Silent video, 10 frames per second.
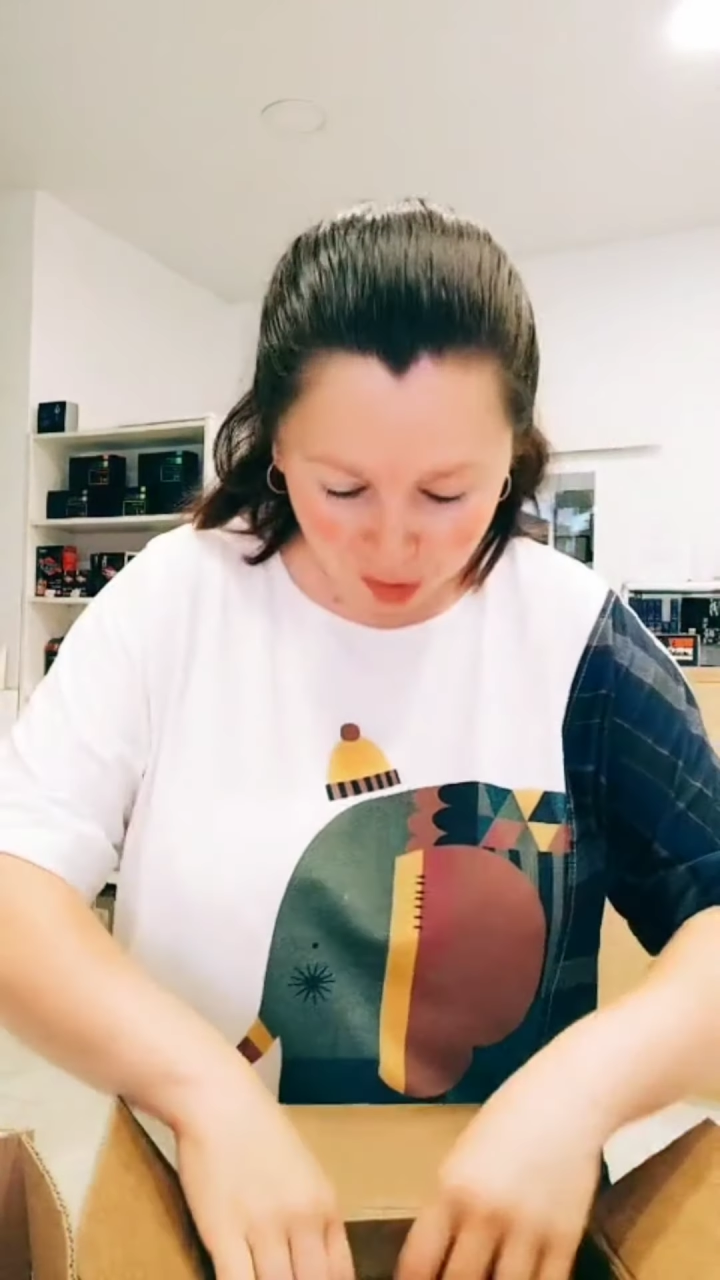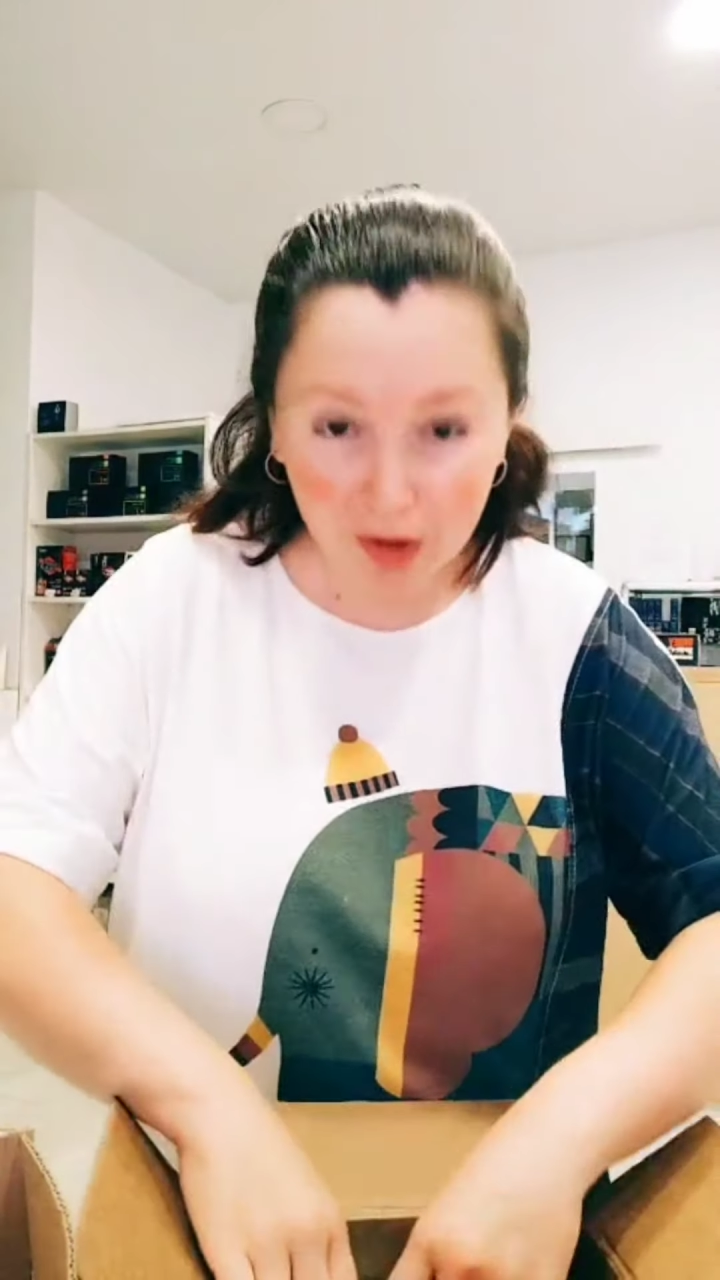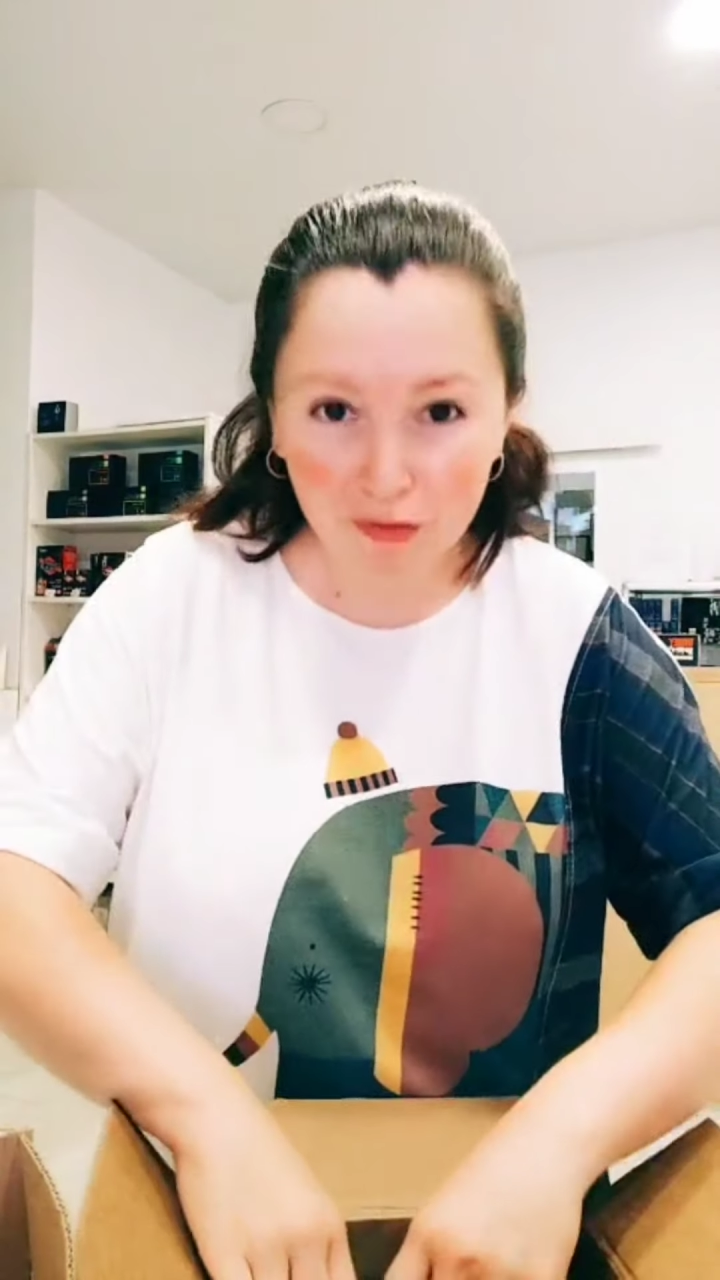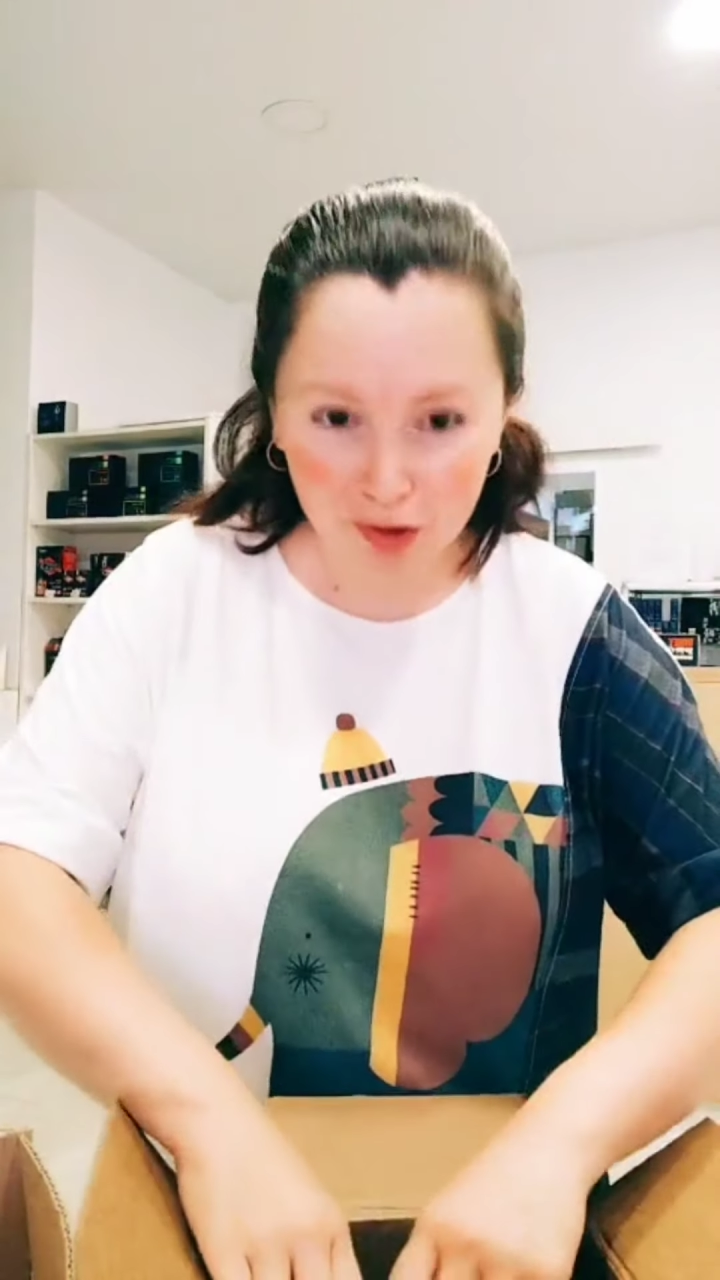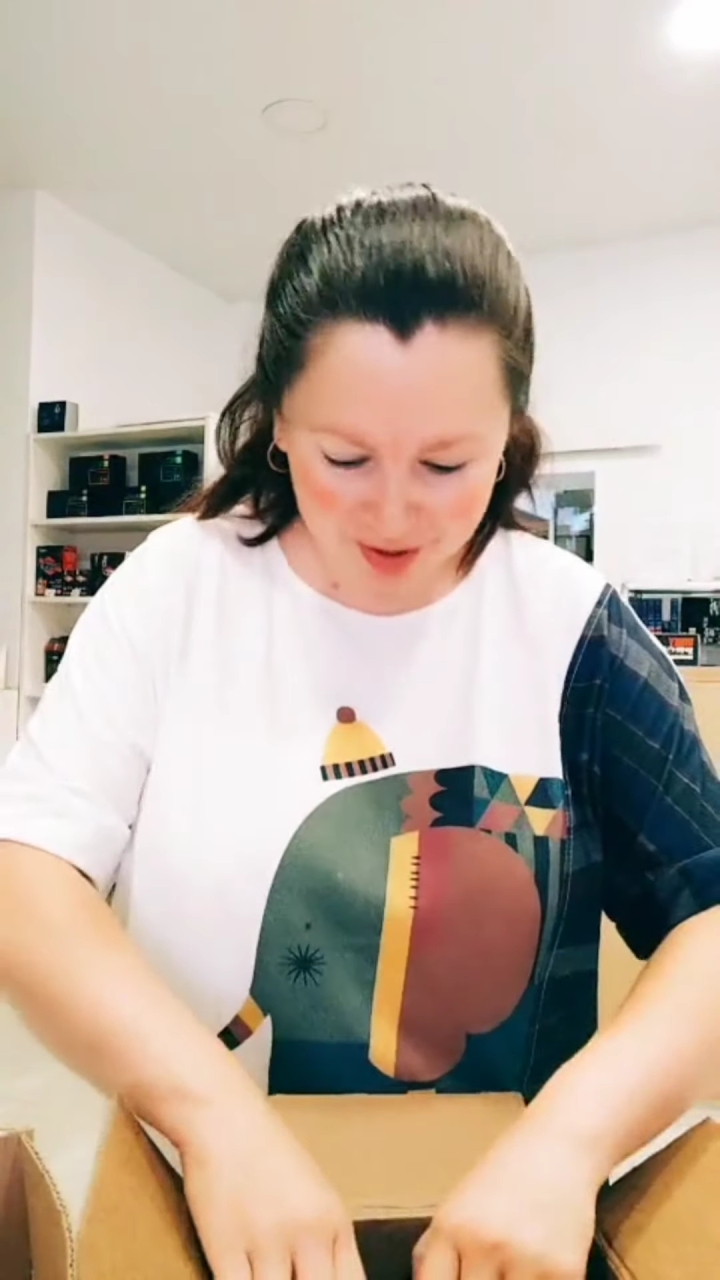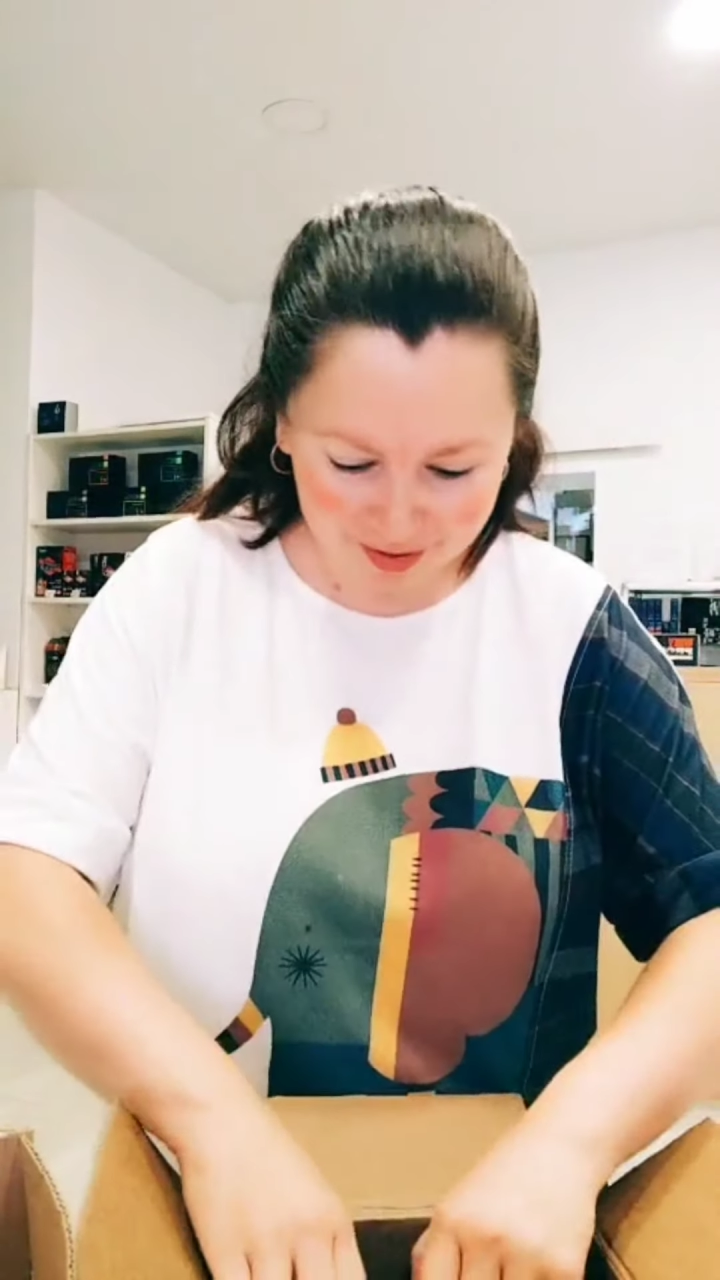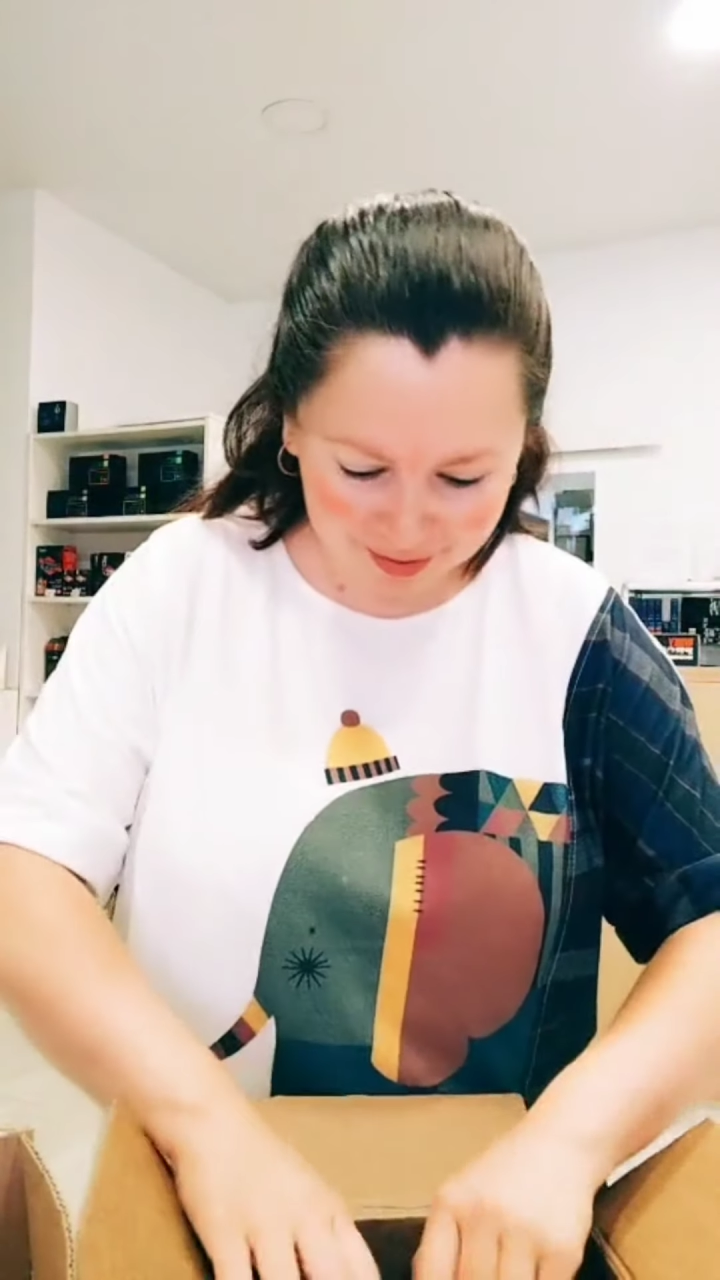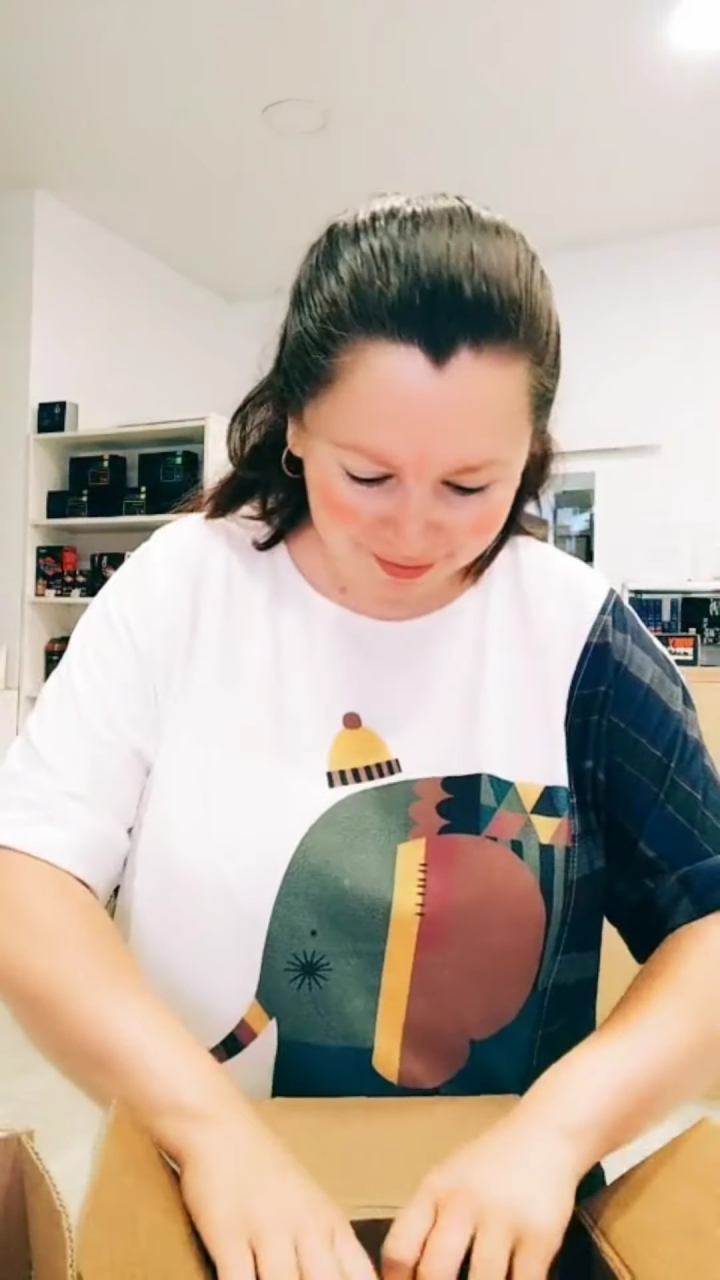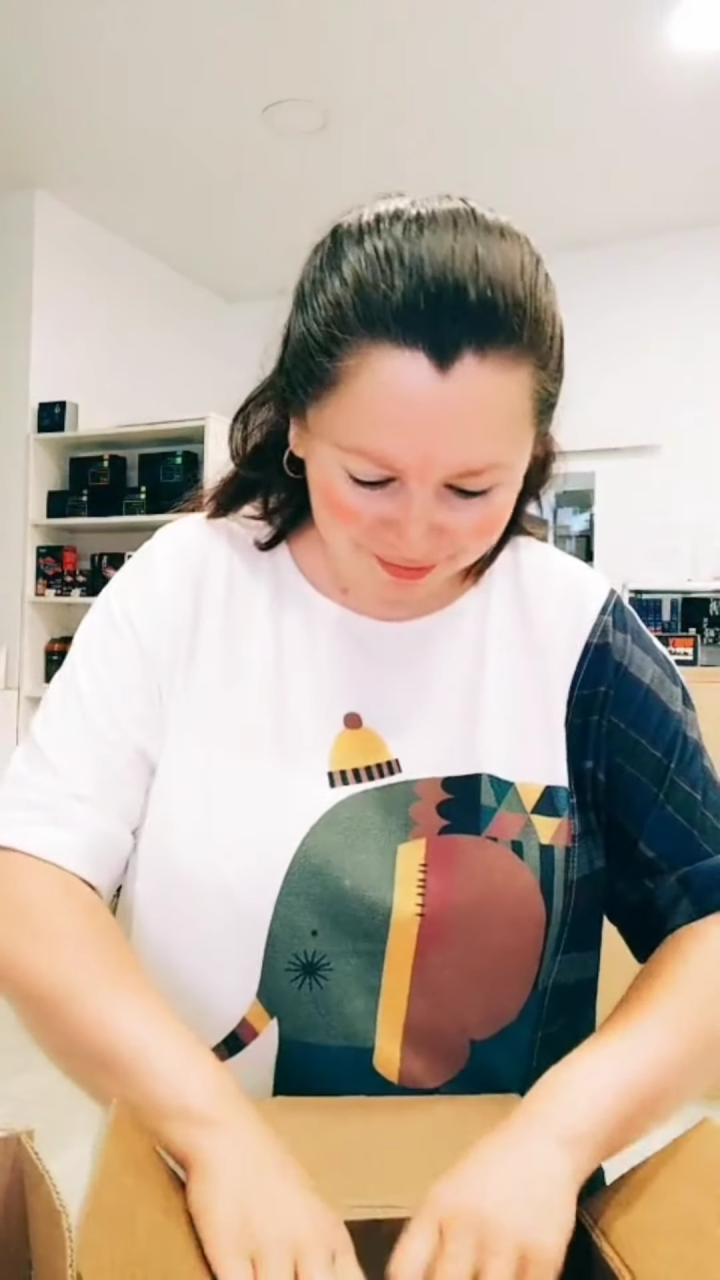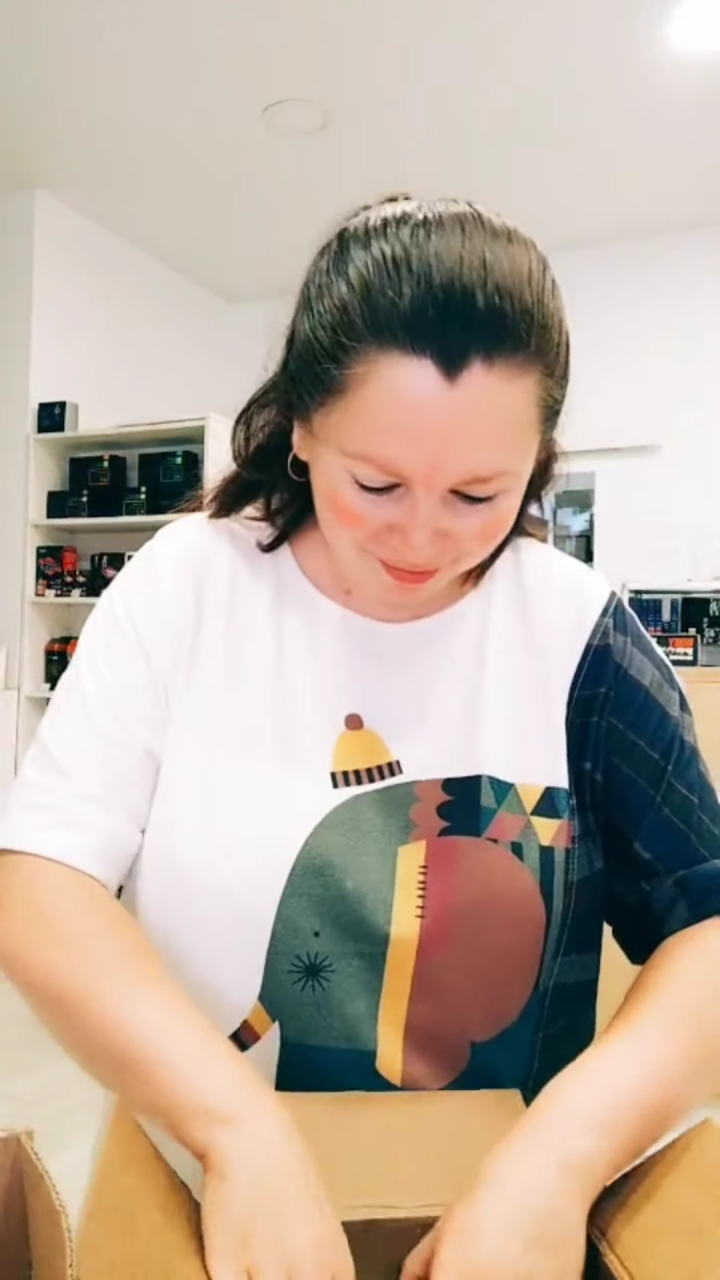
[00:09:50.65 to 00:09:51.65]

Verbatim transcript: удовольствием.